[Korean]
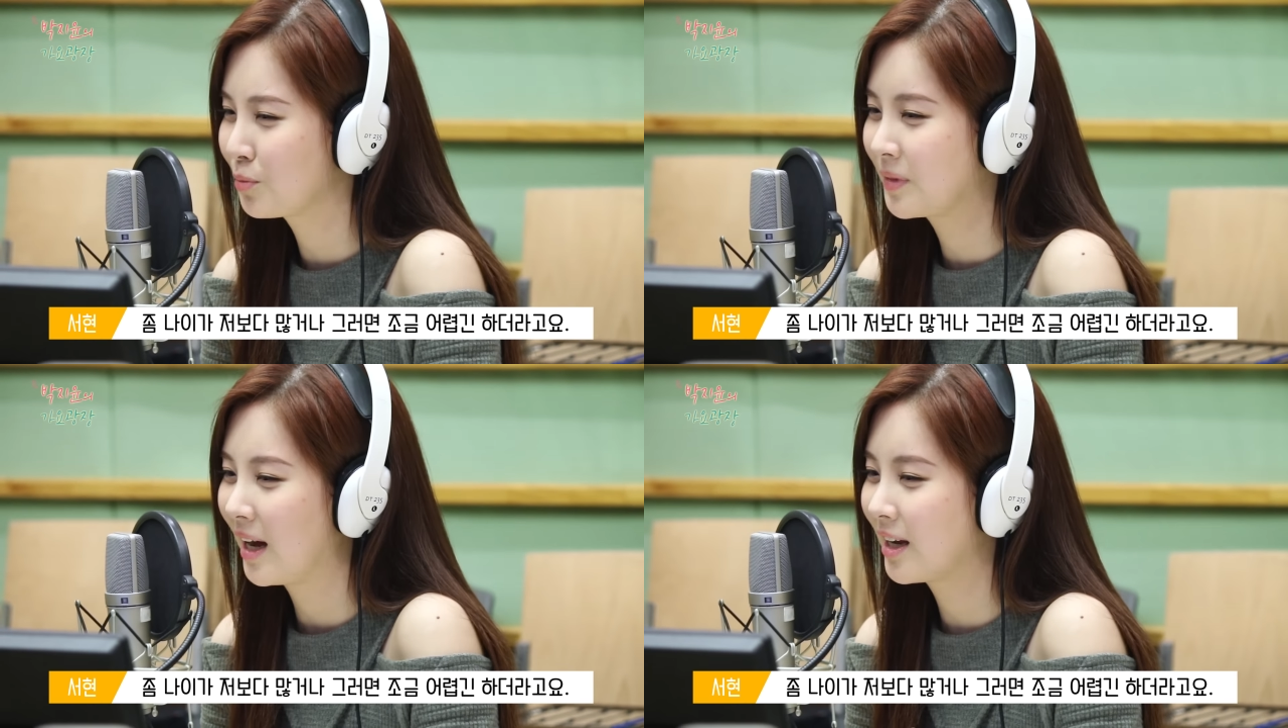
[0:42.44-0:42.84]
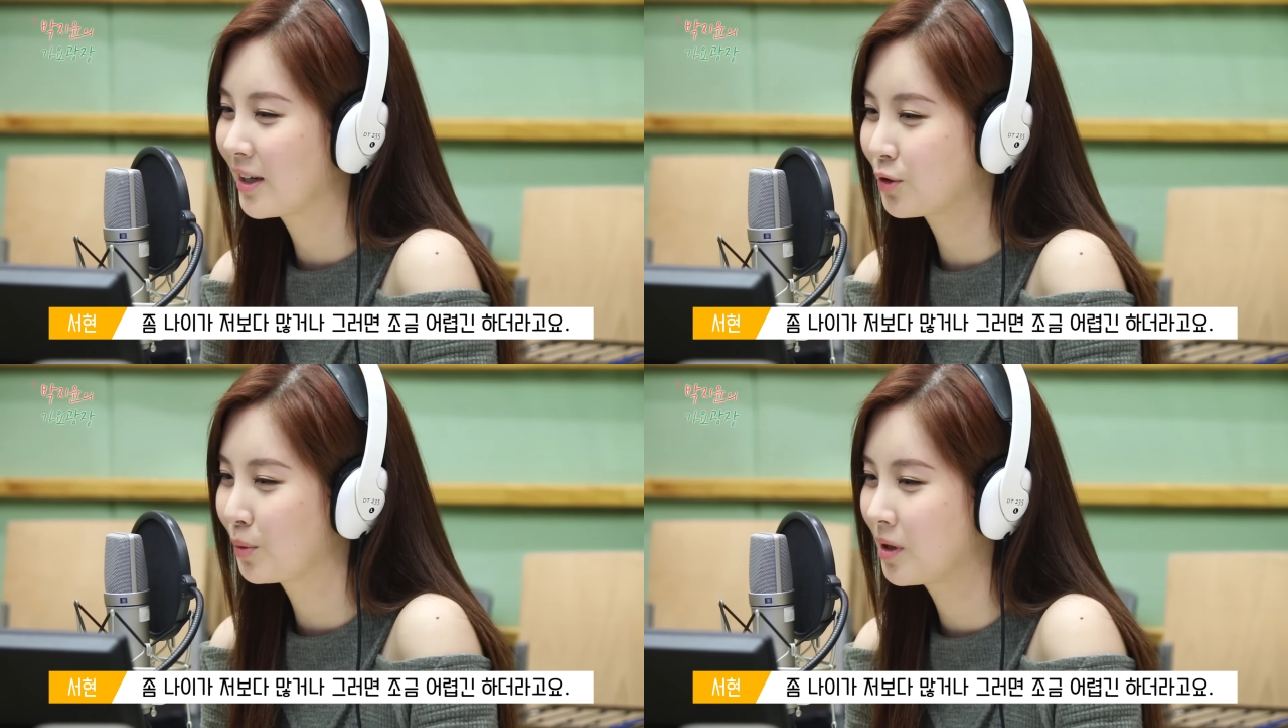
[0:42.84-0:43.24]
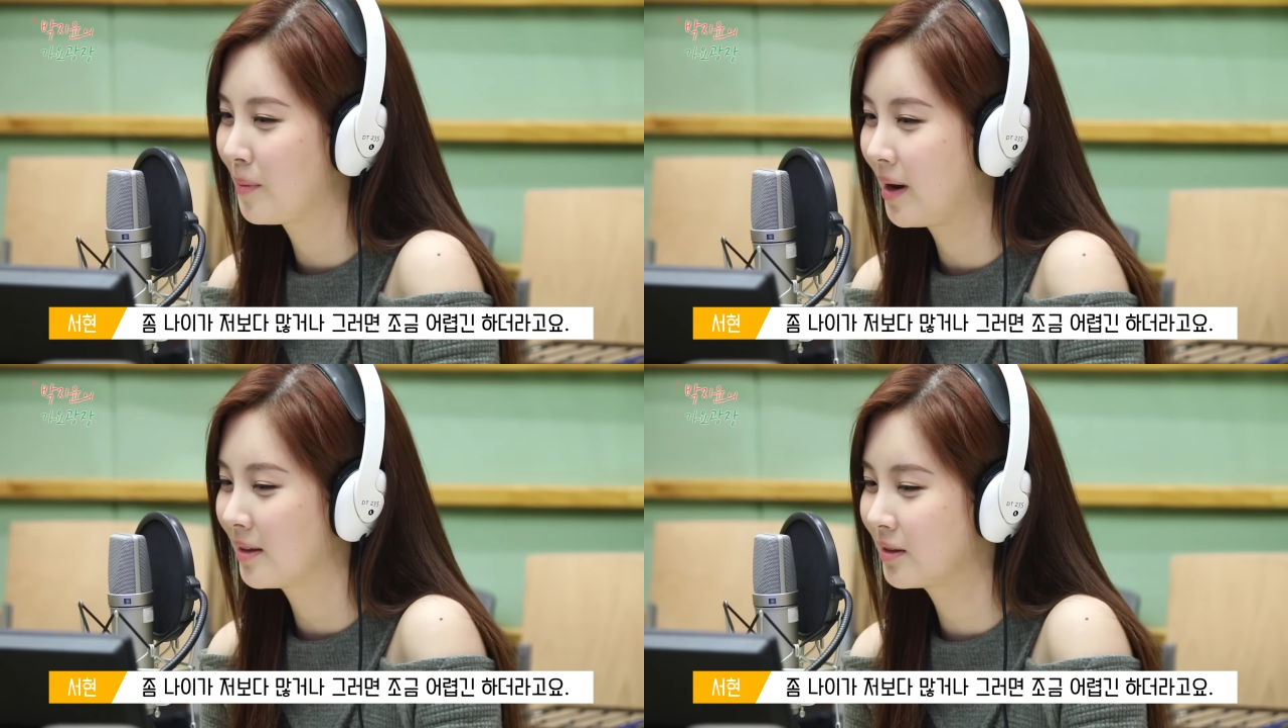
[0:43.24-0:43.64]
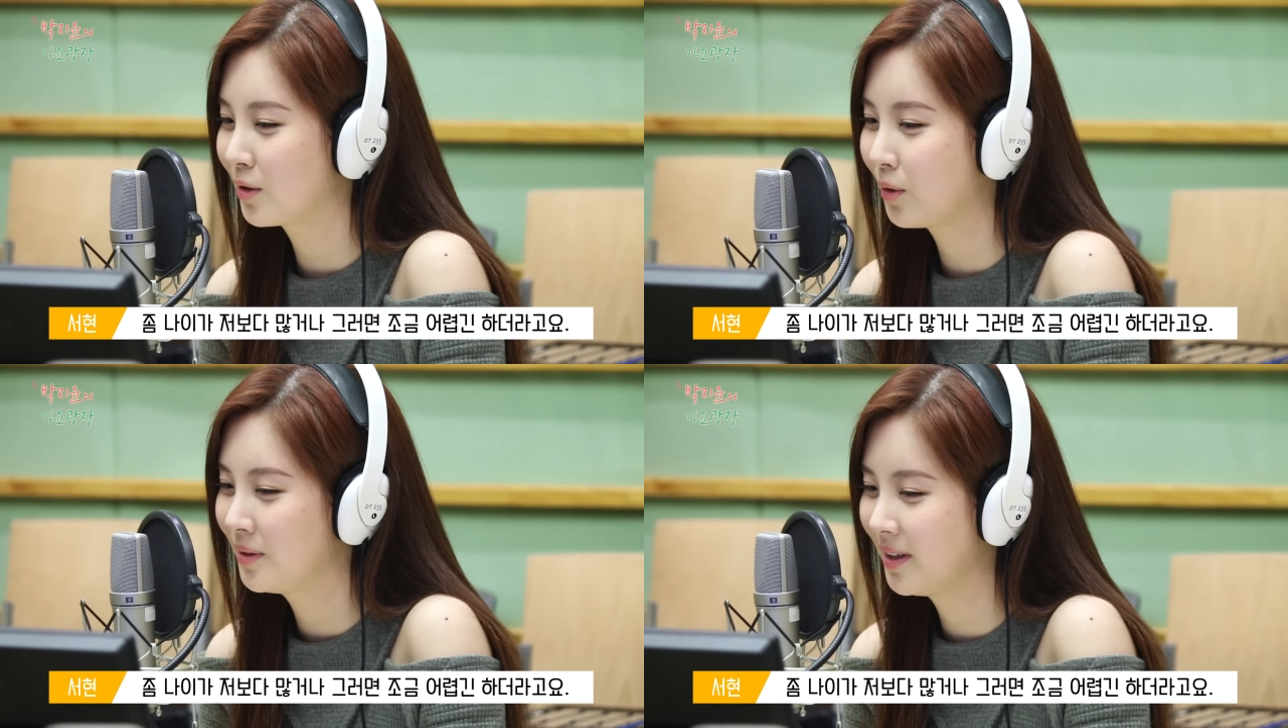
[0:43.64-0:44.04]
좀 나이가 저보다
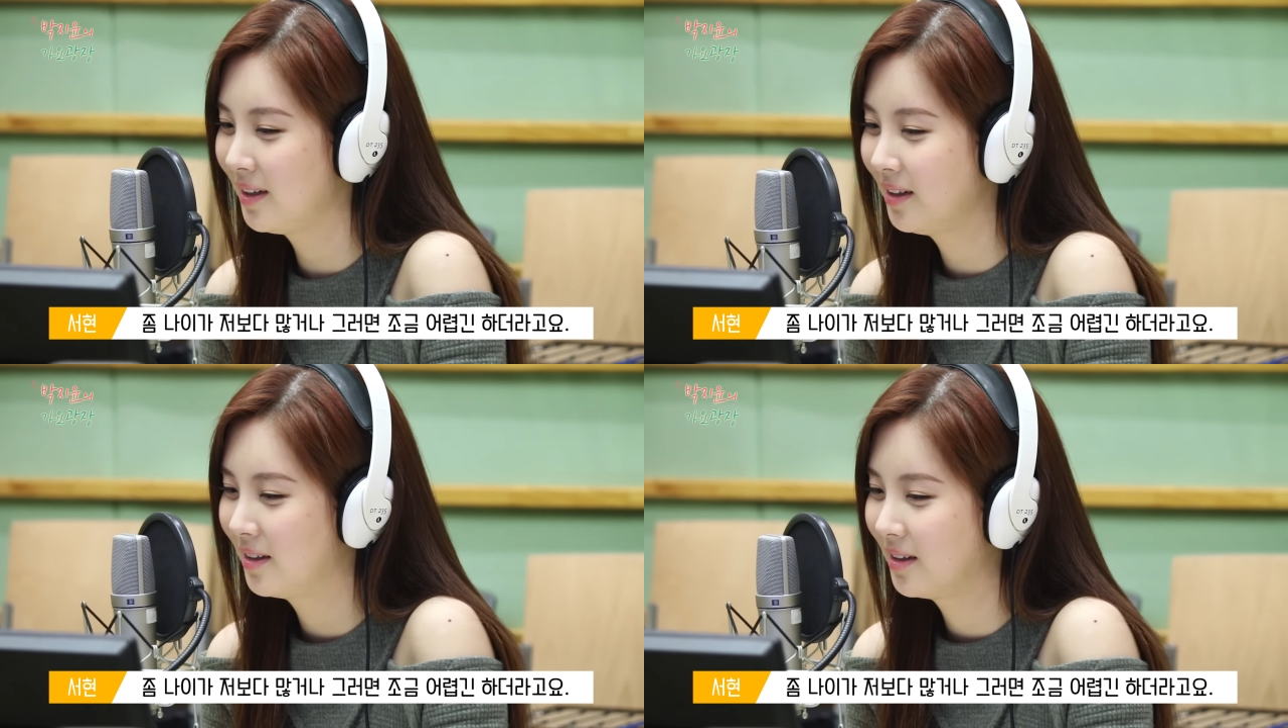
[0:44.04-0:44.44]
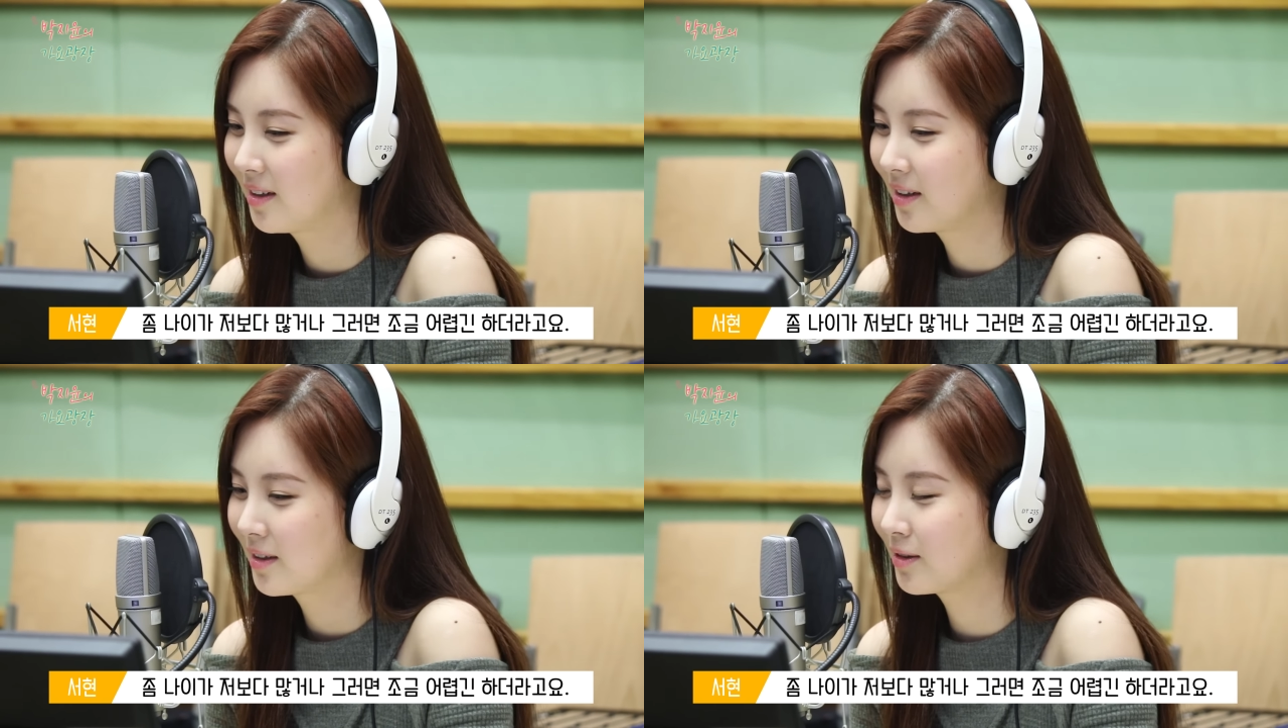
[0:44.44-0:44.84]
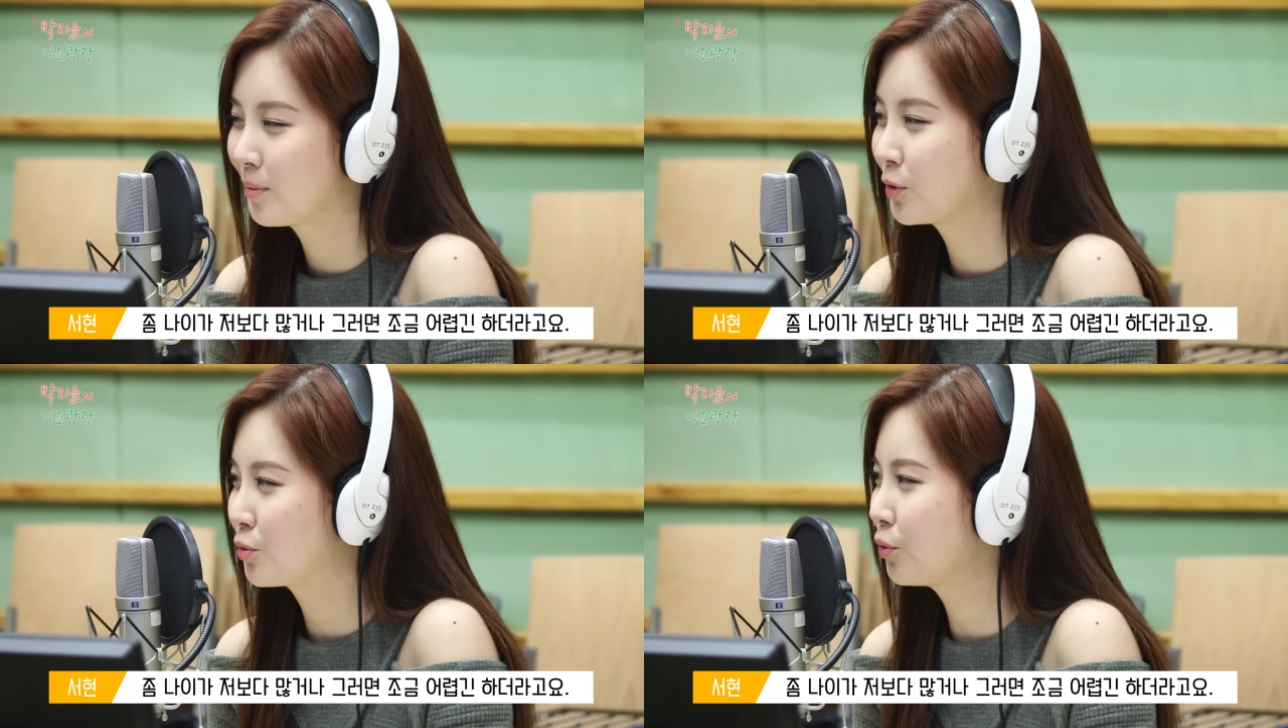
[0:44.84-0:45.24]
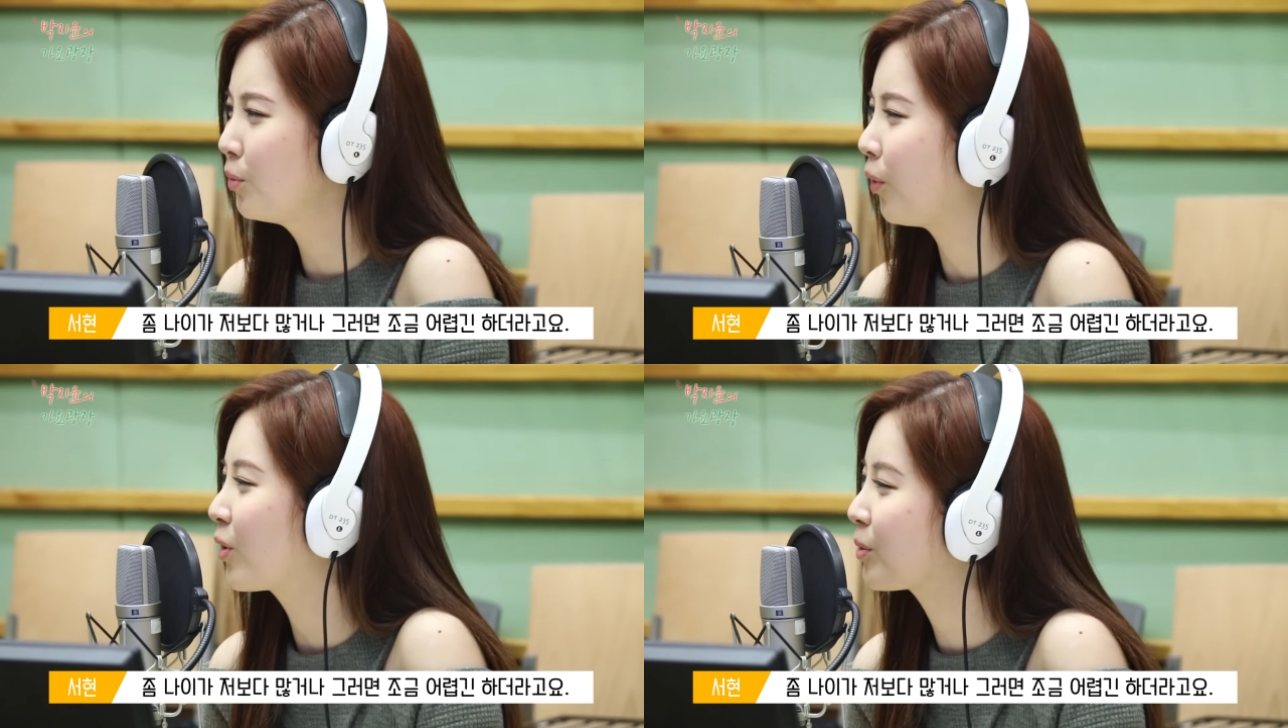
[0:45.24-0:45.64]
많거나 음. 그러면
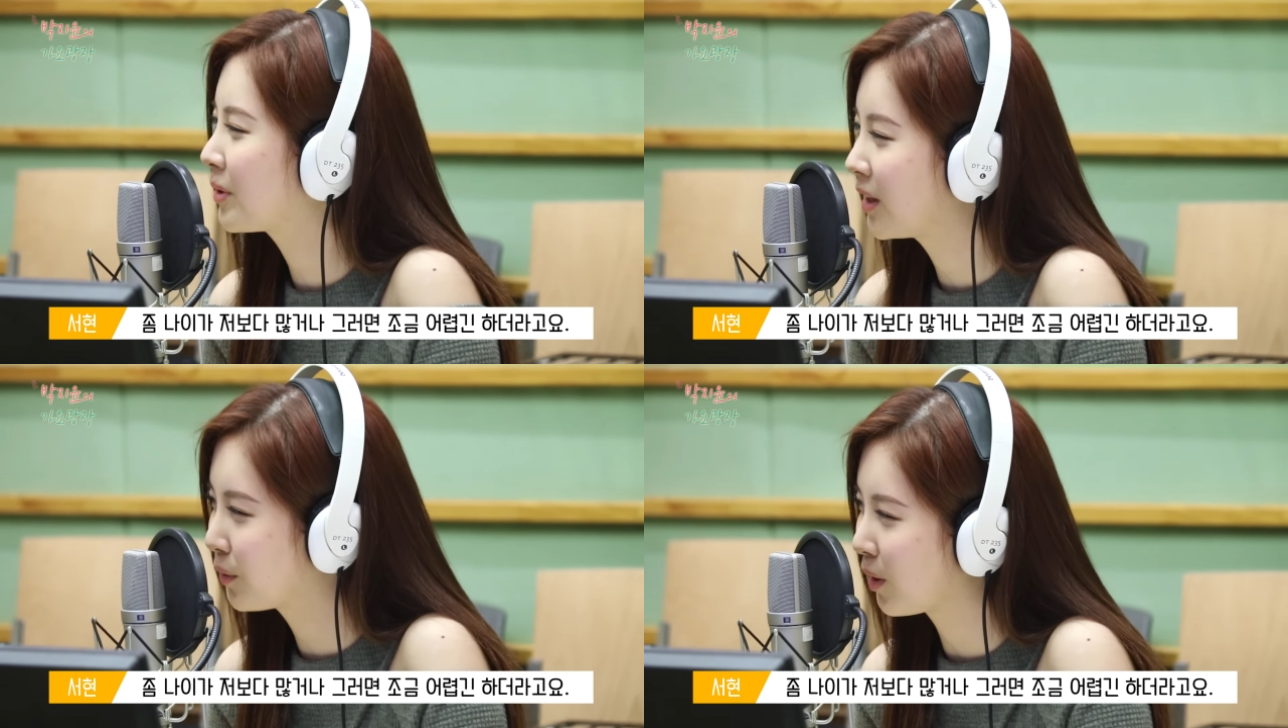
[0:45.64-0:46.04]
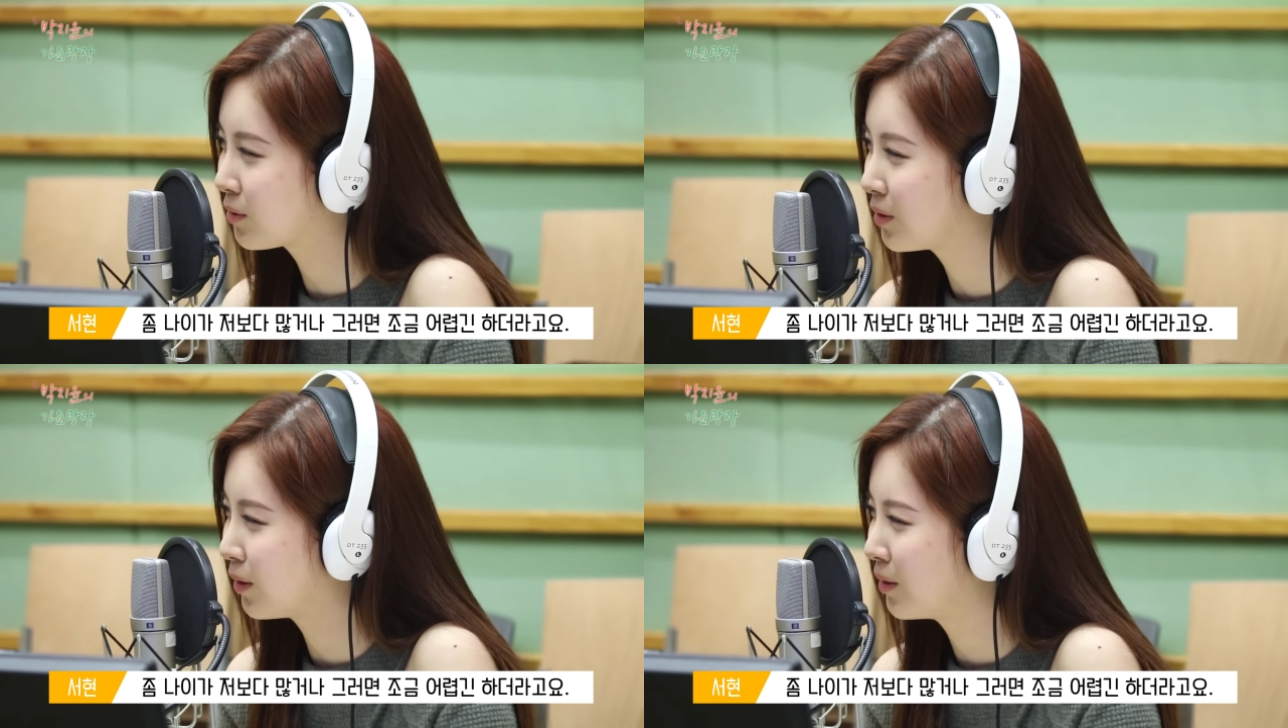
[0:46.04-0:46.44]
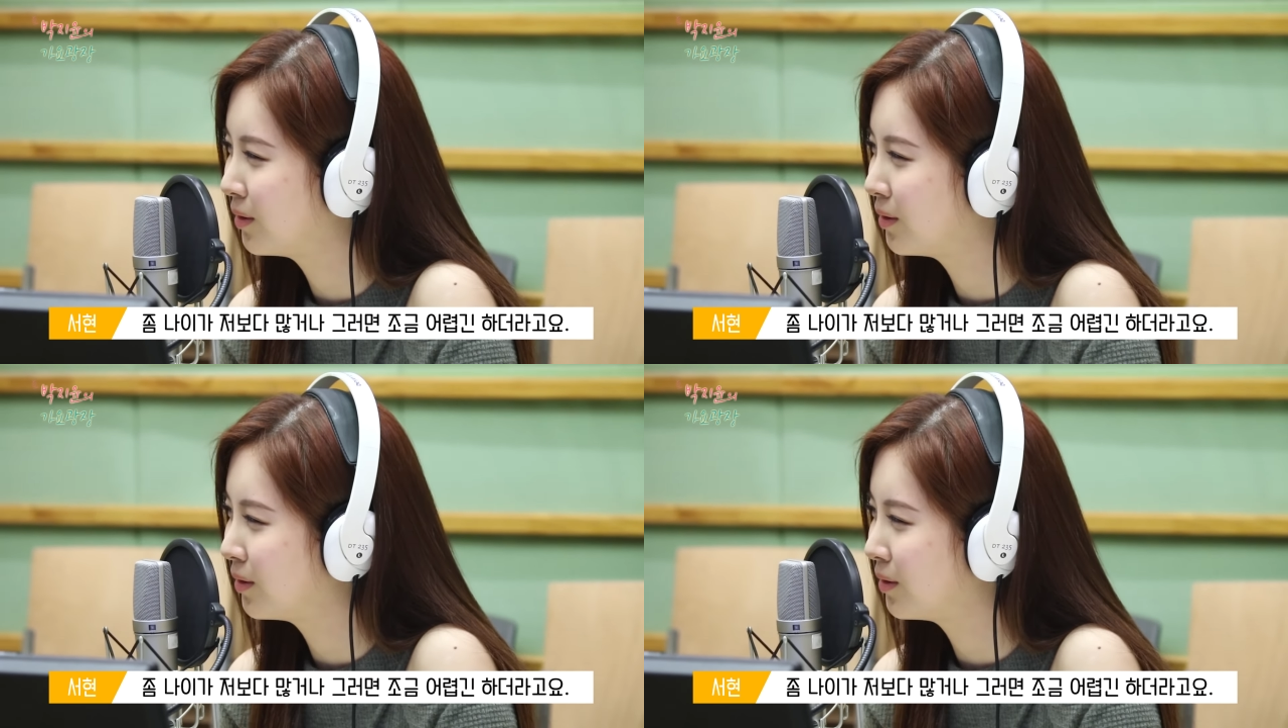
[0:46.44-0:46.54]
조금 어렵긴 하더라고요. 어,